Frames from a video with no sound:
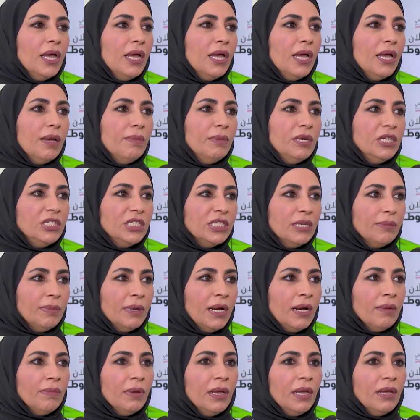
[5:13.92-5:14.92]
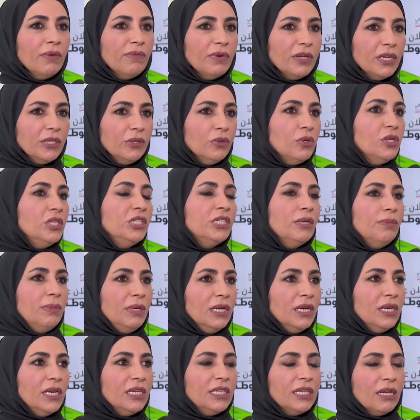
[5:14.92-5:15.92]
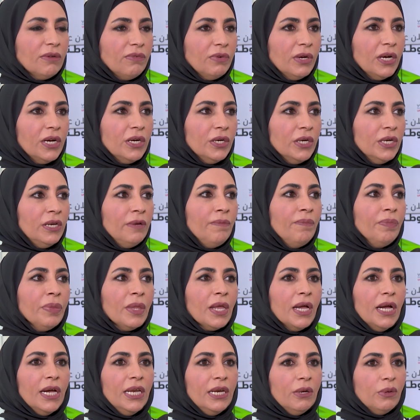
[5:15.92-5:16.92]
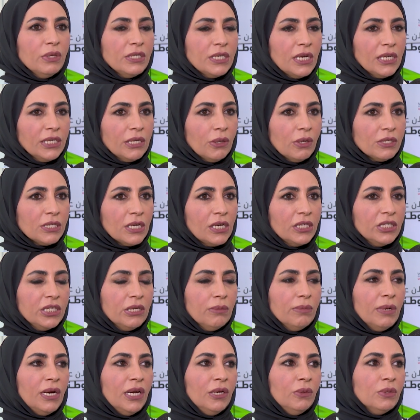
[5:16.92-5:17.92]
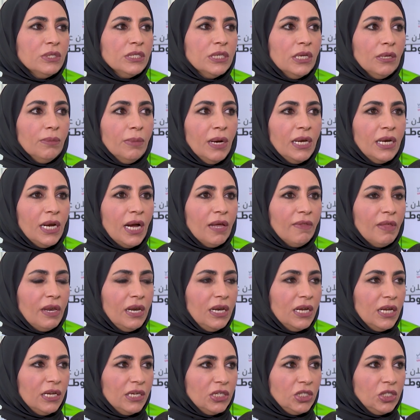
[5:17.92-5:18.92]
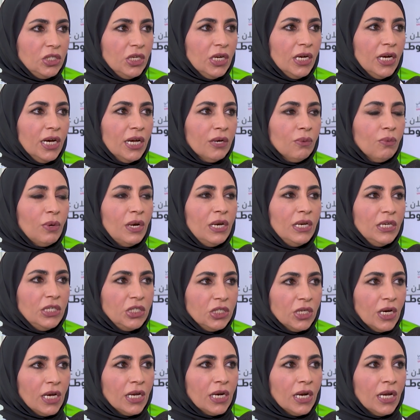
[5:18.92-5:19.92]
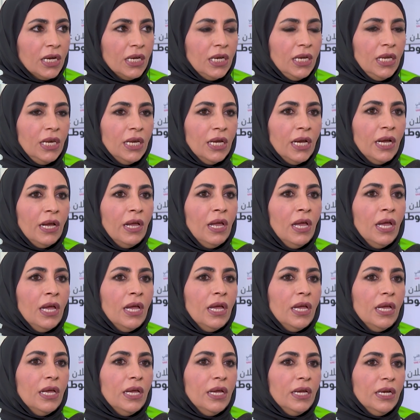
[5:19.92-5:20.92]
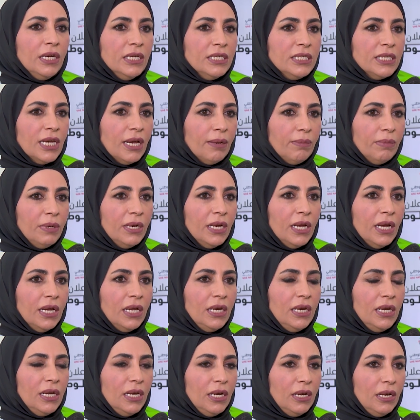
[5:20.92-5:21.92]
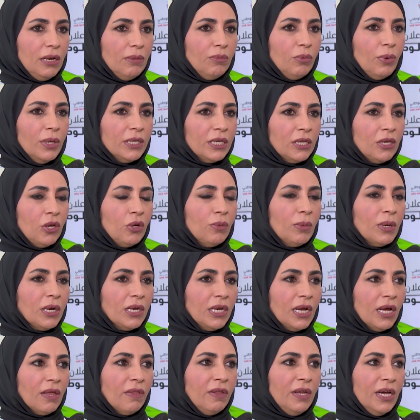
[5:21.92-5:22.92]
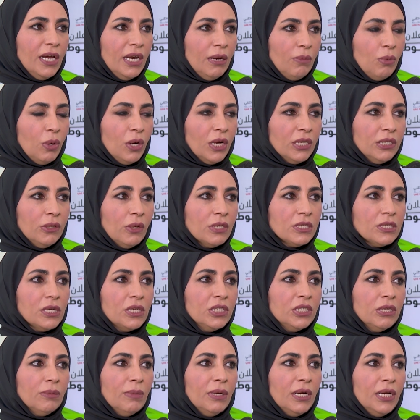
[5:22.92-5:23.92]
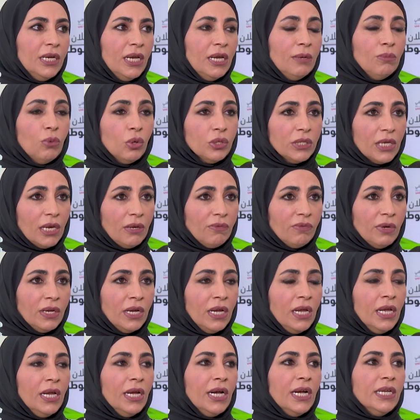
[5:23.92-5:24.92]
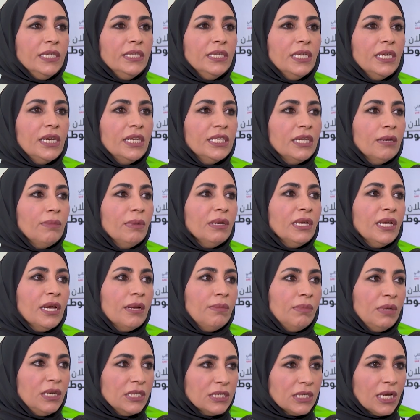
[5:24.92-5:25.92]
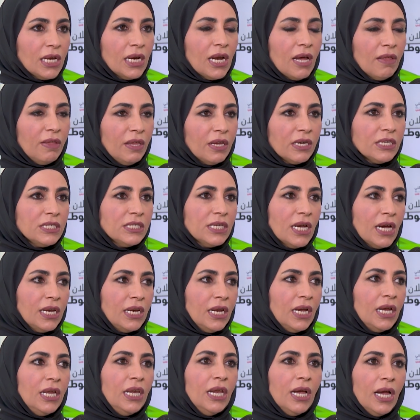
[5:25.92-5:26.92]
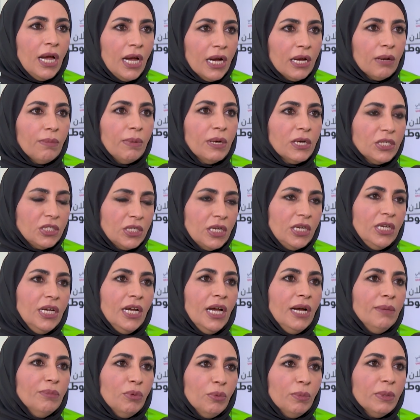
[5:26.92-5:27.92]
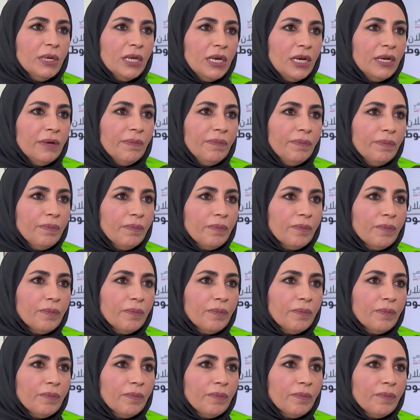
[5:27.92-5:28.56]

آه، من الشباب فندعو الجميع للتفاعل على وسائل التواصل الاجتماعي واستعمال هذا الشعار والاشاره الى آه، حسابنا لمبادره اليوم الرياضي على مواقع التواصل الاجتماعي المختلفه حتى نتمكن نتمكن من إيصال هذه الرسالة إلى أكبر شريحة ممكنة